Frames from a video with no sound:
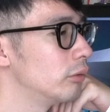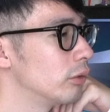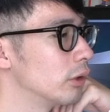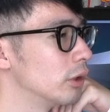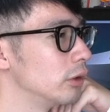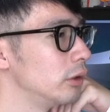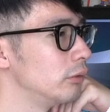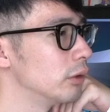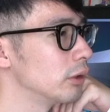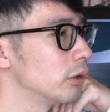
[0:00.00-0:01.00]
他に
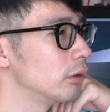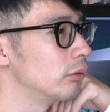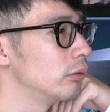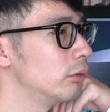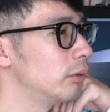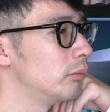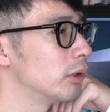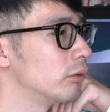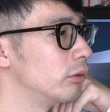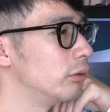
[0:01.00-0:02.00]
は例えば
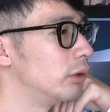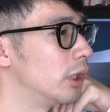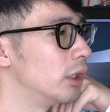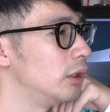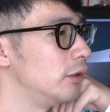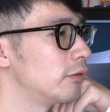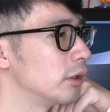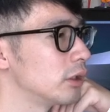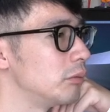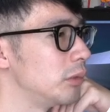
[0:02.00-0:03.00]
まこういう大理石
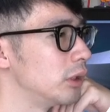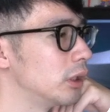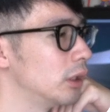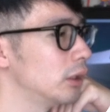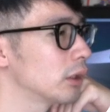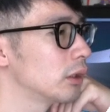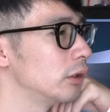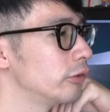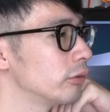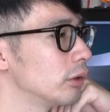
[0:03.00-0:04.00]
みたいな
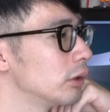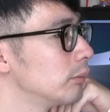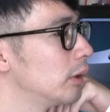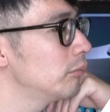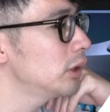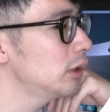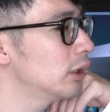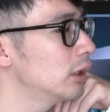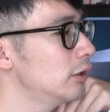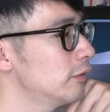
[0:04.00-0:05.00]
感じとかでもあんまり
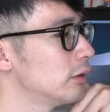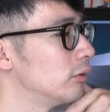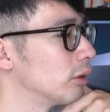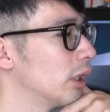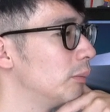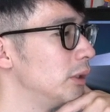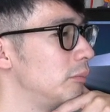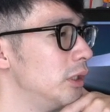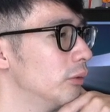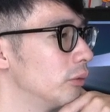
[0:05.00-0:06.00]
大理石の壁って
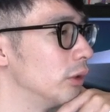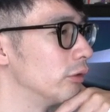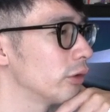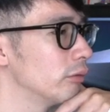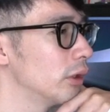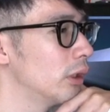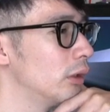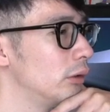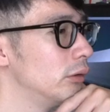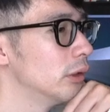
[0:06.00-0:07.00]
見たこいんですけどね
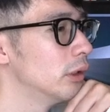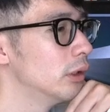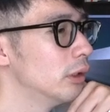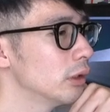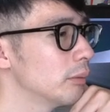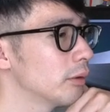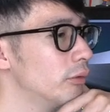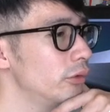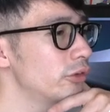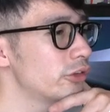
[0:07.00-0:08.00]
でも
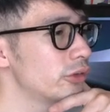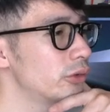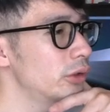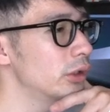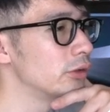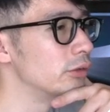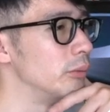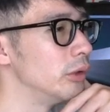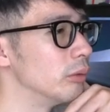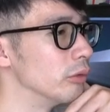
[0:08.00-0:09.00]
こういう白いやつで
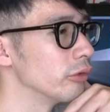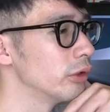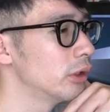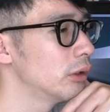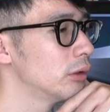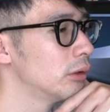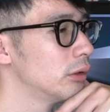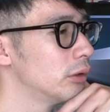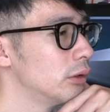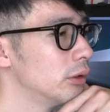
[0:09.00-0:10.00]
もいいと思うんですよね
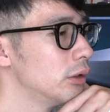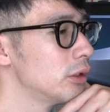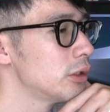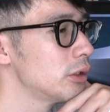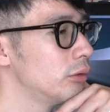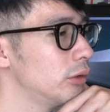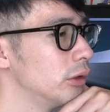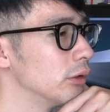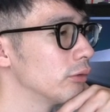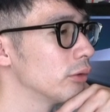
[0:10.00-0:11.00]
白い
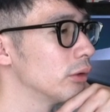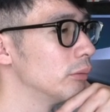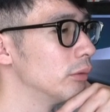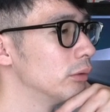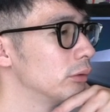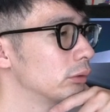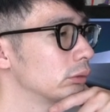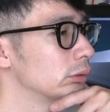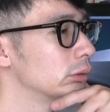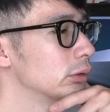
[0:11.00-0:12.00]
やつとかでも、
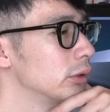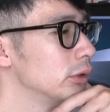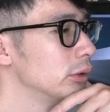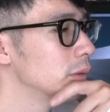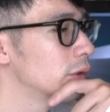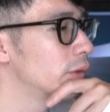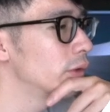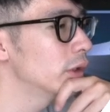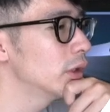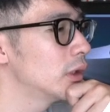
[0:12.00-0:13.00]
まあ、こ
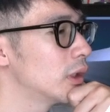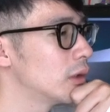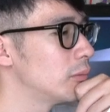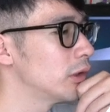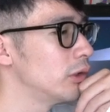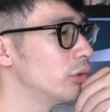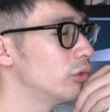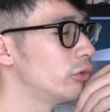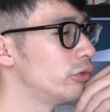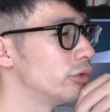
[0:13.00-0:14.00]
れだったら
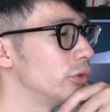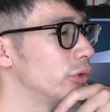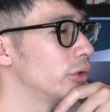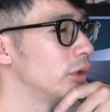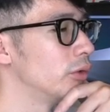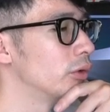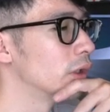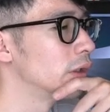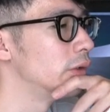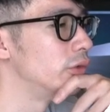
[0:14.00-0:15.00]

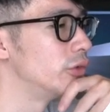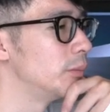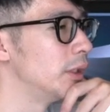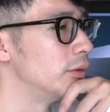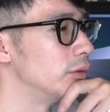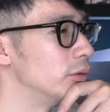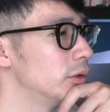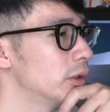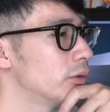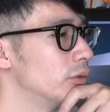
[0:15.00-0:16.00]

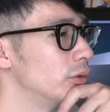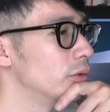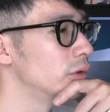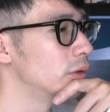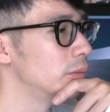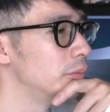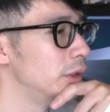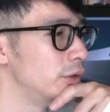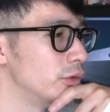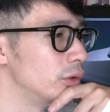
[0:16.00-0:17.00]
44.5×10m でこの
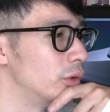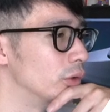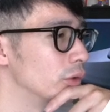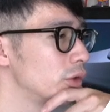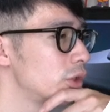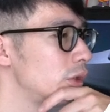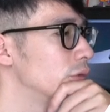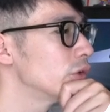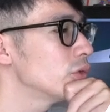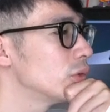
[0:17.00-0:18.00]
水色白
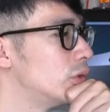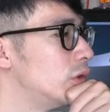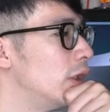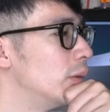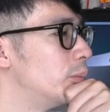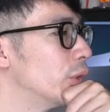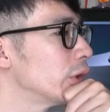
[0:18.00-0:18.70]
ちょっとグレーっぽい